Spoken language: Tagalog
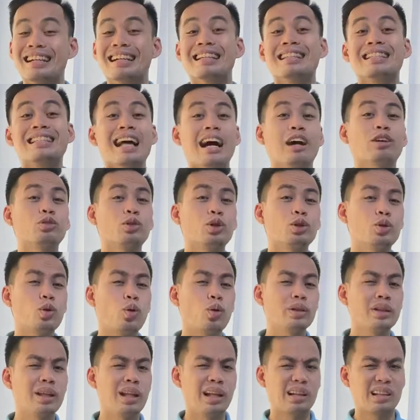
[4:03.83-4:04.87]
Sakto ito
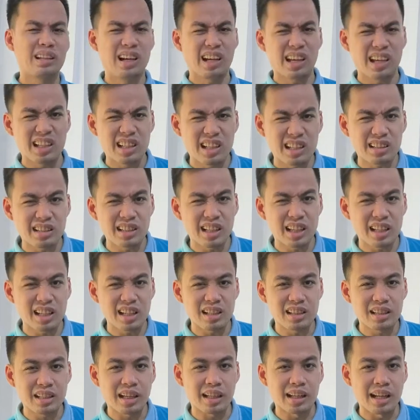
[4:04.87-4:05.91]
kung talagang init na
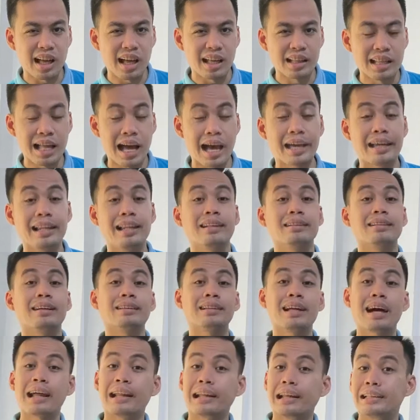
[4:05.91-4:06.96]
init ka na dahil ang
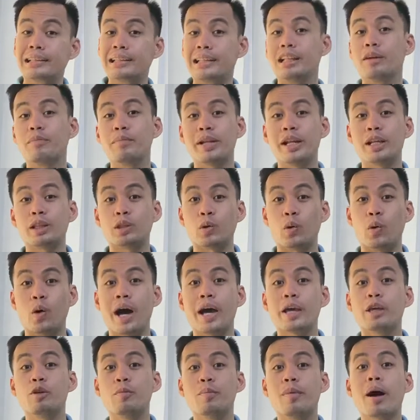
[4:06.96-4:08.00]
tatargetin naman ito
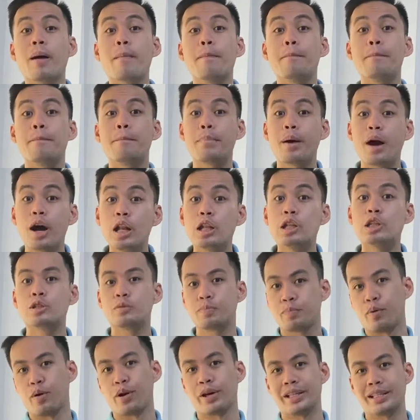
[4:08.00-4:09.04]
ay yung mga
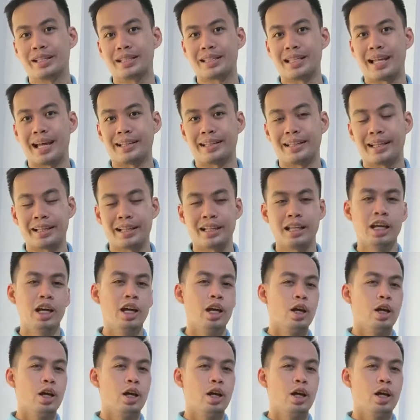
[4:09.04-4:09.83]
pulse points natin.